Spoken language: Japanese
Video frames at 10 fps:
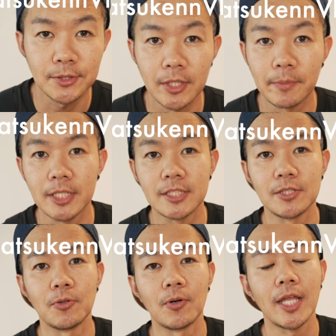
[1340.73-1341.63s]
それではまた
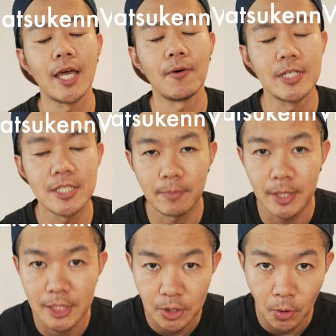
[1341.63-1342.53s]
次の動画でお会いし
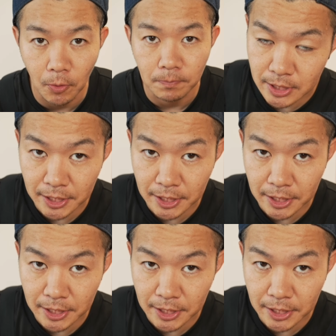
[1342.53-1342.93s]
ましょう。